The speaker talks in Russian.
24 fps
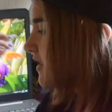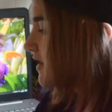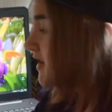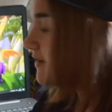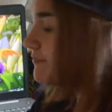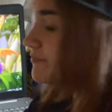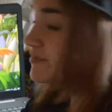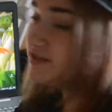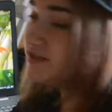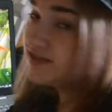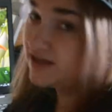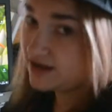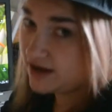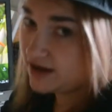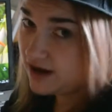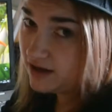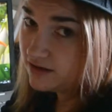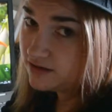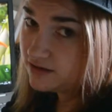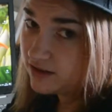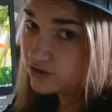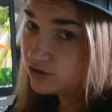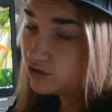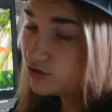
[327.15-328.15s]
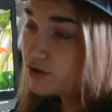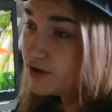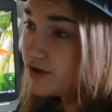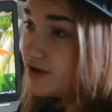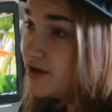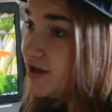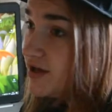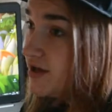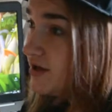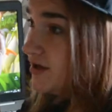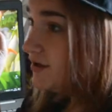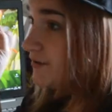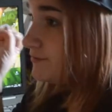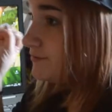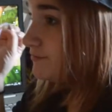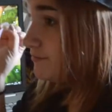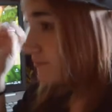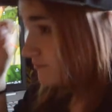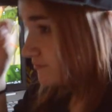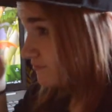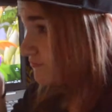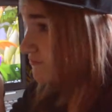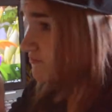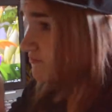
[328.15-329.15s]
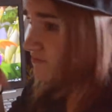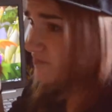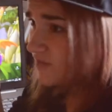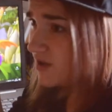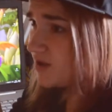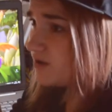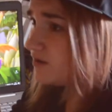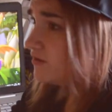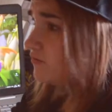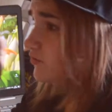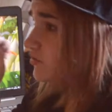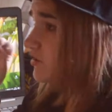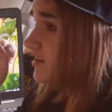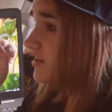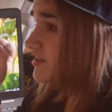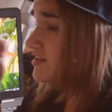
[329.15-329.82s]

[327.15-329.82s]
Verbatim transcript: материал, который вот это